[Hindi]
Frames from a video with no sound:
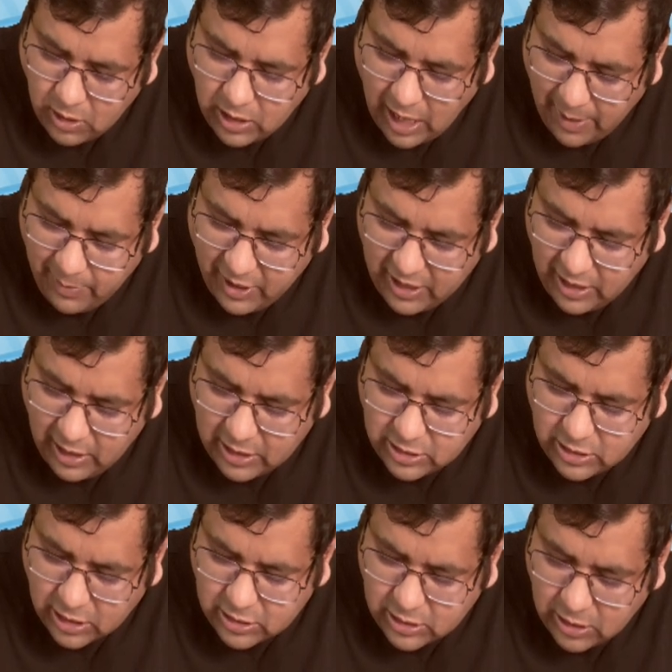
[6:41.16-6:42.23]
कैपिटल
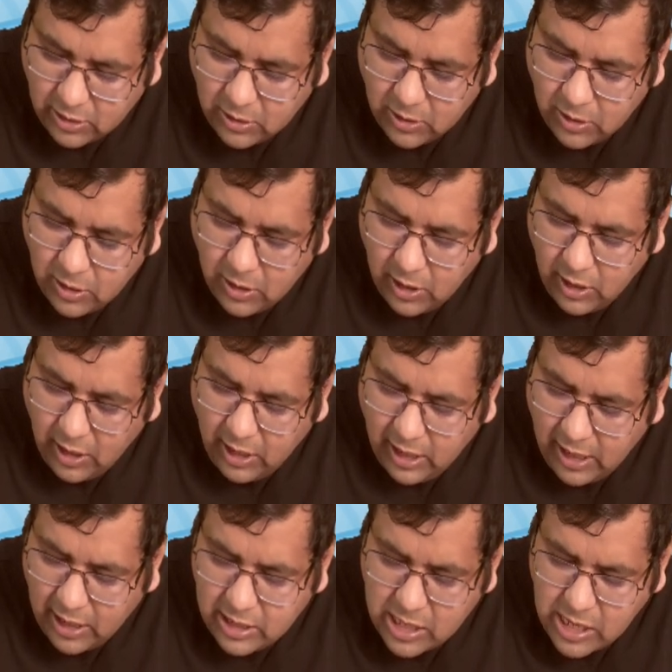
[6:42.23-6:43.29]
स्ट्रक्चर
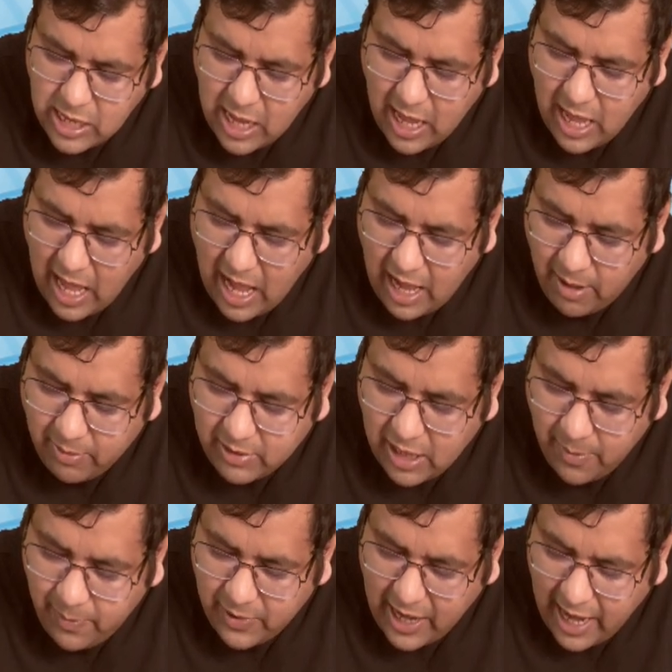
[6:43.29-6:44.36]
ठीक है जी ये
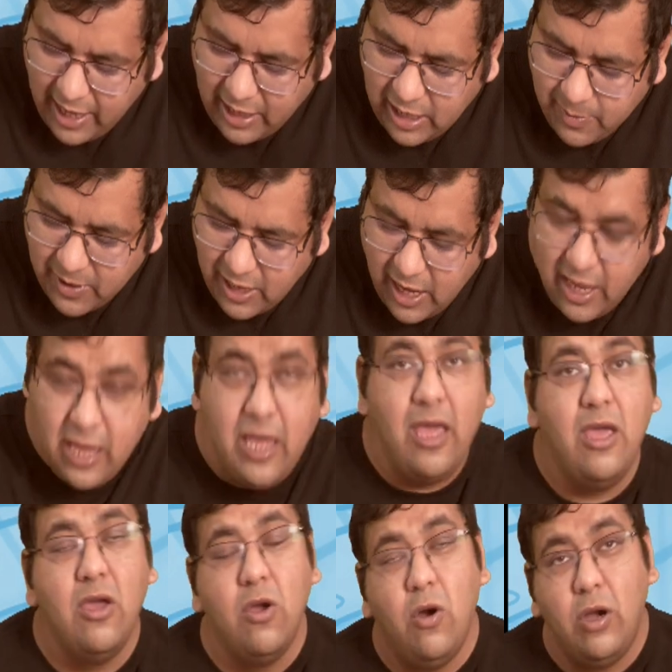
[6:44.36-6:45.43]
आपके प्रायोरिटी पे
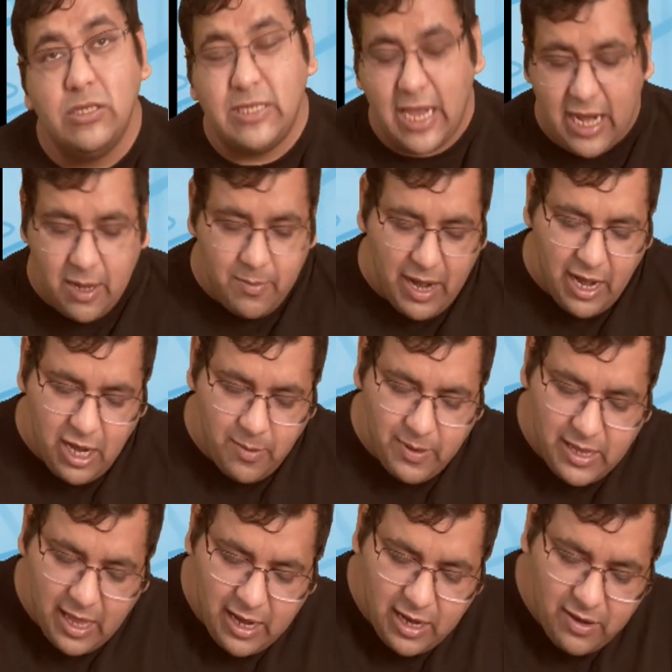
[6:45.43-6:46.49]
रहेंगे और सेकंड प्रायोरिटी पे
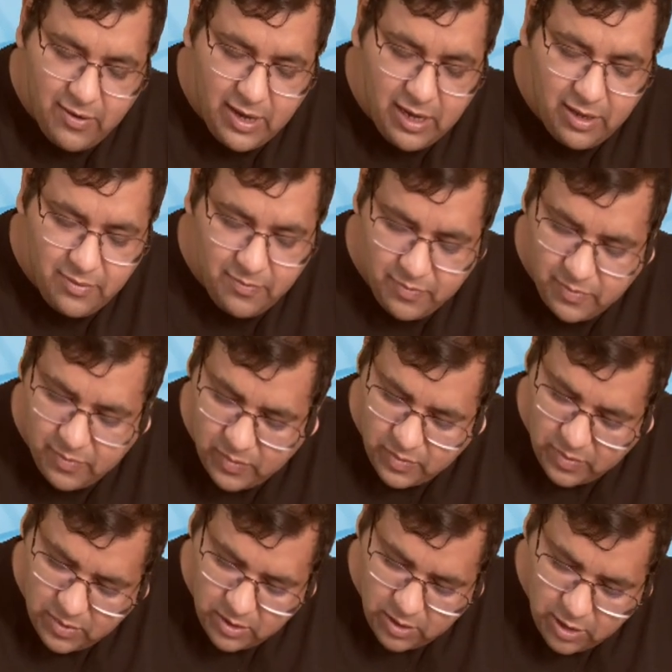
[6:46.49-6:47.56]
क्या रहने वाले हैं
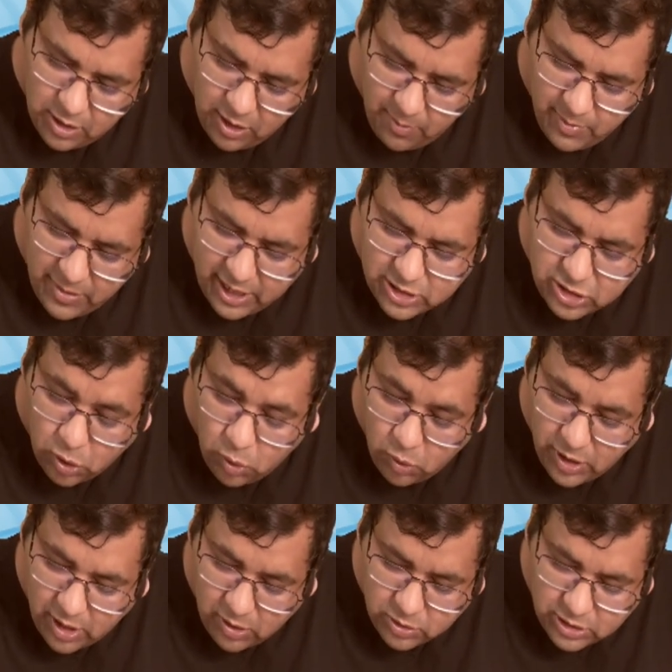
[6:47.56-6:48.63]
बेटा
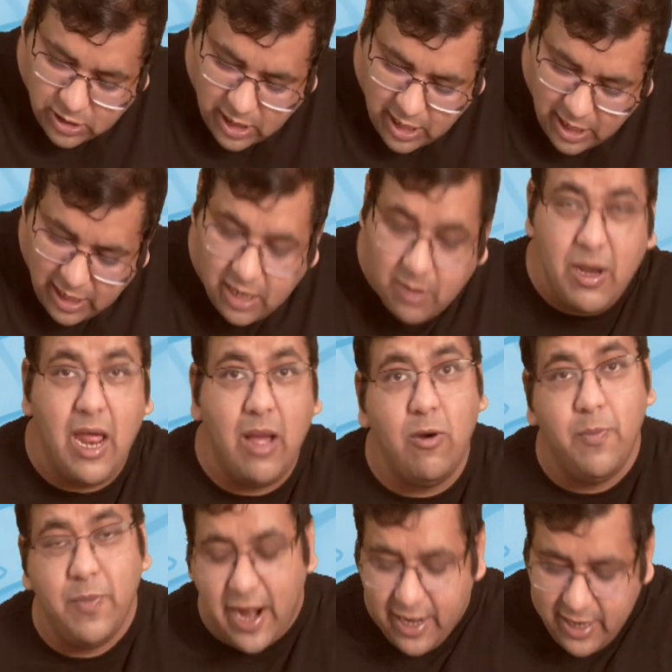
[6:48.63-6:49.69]
छोड़ना कुछ नहीं है लेकिन मैं
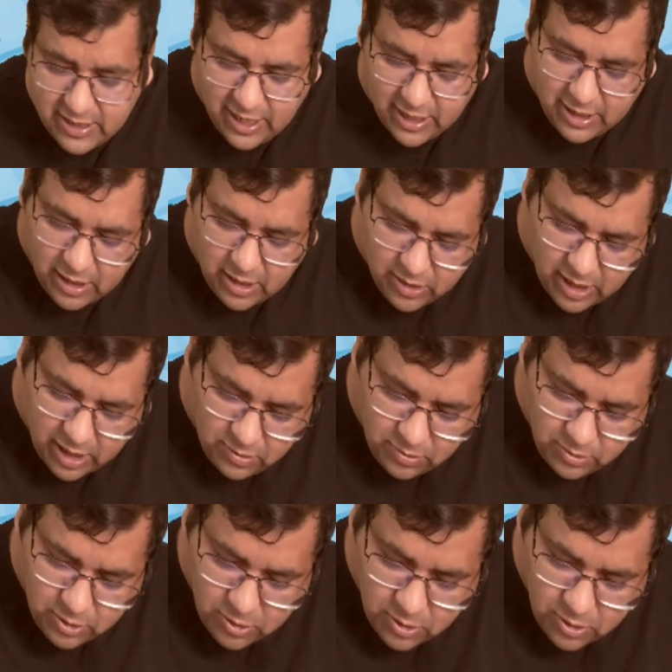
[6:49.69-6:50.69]
आपको प्रायोरिटी सेट करके बता रहा हूं